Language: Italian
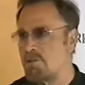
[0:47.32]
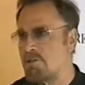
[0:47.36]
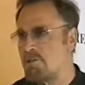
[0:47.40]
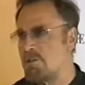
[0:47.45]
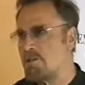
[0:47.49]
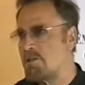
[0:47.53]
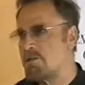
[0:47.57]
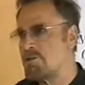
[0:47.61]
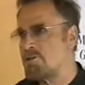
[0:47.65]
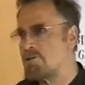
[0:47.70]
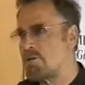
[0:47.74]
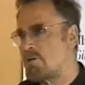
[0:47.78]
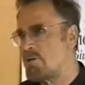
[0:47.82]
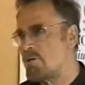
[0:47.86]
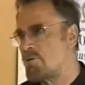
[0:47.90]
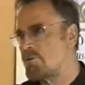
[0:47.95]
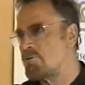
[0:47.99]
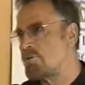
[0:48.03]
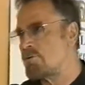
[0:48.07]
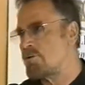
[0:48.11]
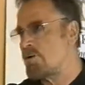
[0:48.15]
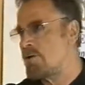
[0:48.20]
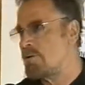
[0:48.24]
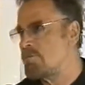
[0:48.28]
che era
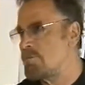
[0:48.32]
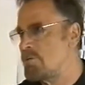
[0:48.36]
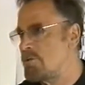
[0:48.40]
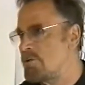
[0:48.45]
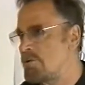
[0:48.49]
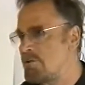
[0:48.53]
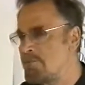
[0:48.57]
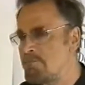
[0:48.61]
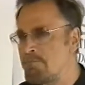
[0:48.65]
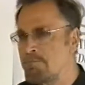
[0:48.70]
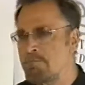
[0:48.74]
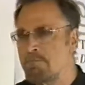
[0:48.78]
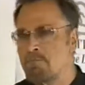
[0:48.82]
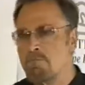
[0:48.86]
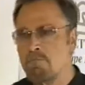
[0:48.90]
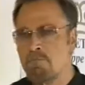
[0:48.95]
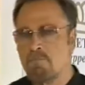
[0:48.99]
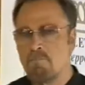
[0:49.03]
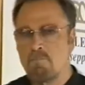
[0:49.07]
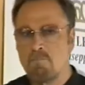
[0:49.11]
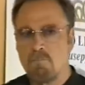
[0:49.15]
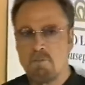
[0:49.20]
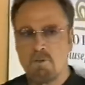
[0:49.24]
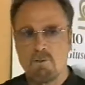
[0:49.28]
Charlotte Rampling,
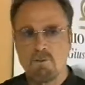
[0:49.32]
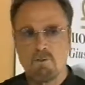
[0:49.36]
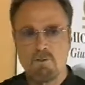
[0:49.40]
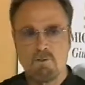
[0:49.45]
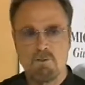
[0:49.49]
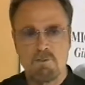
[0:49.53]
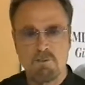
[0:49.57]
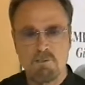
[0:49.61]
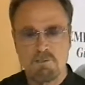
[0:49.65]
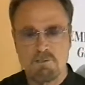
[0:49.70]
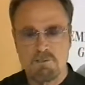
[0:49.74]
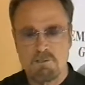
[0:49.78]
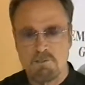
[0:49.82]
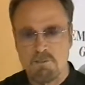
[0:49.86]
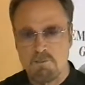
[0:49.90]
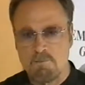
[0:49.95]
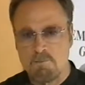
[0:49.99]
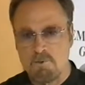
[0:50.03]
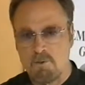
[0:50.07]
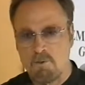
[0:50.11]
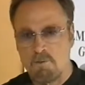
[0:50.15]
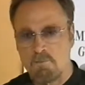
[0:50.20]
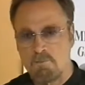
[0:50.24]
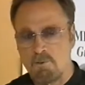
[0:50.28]
che io dissi
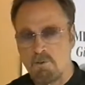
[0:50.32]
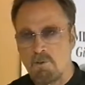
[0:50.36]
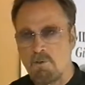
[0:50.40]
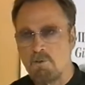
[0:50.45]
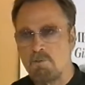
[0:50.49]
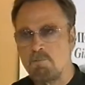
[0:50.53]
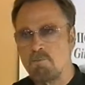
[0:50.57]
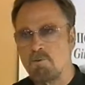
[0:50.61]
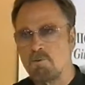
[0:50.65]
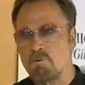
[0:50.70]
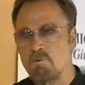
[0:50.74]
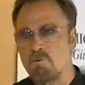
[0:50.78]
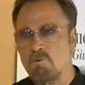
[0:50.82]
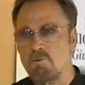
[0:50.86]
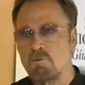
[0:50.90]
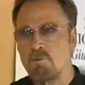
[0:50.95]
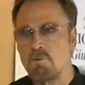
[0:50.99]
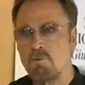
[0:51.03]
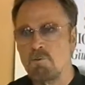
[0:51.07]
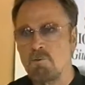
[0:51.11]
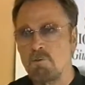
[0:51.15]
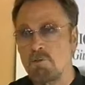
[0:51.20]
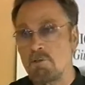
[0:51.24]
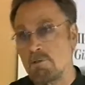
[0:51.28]
proprio al
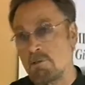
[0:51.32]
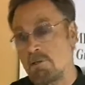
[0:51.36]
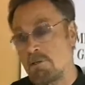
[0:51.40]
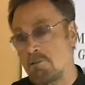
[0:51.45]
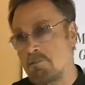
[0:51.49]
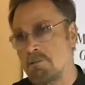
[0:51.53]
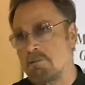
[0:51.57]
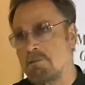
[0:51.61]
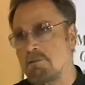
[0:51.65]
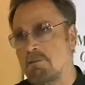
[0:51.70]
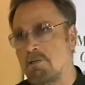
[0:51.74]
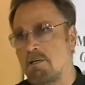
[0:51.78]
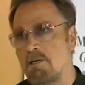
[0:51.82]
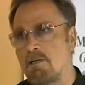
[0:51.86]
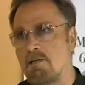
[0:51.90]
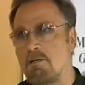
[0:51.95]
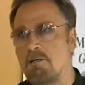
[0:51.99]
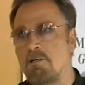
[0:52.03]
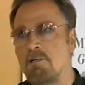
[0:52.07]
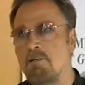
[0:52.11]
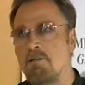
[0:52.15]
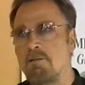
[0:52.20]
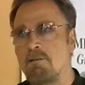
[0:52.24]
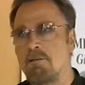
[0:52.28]
produttore
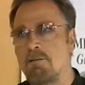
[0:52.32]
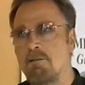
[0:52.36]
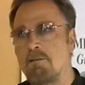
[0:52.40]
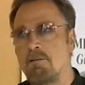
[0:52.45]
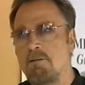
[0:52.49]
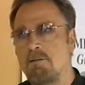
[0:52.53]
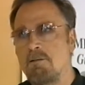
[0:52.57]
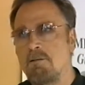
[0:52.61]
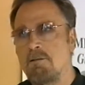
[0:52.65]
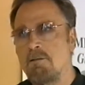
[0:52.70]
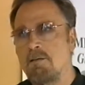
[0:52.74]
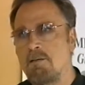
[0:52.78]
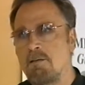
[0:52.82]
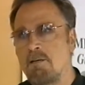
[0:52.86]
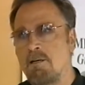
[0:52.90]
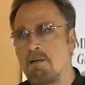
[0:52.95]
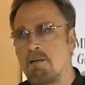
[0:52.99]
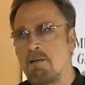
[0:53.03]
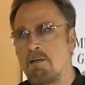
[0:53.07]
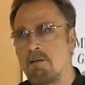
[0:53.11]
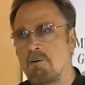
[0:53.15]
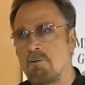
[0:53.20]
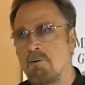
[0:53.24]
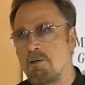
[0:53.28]
Clementelli,
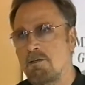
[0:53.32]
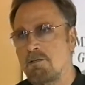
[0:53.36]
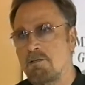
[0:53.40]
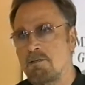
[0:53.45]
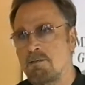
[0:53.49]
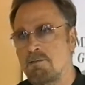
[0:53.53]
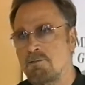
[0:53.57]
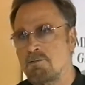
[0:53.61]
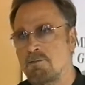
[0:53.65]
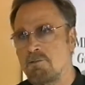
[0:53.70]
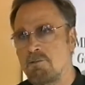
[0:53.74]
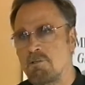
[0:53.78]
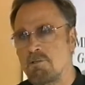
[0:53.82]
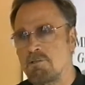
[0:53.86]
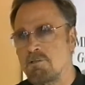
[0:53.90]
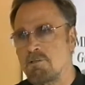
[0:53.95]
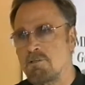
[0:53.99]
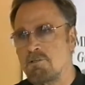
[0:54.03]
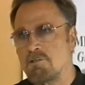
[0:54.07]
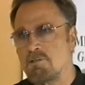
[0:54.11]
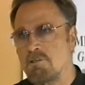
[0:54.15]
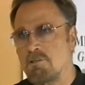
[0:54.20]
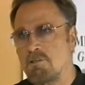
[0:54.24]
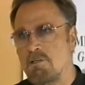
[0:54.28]
uh, guarda che c'è
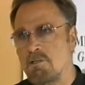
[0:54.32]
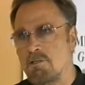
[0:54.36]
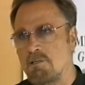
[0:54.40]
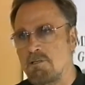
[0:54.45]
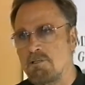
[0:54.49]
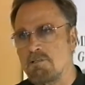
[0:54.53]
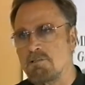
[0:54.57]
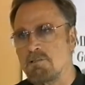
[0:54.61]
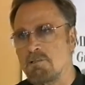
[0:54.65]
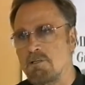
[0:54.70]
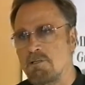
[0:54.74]
un'attrice inglese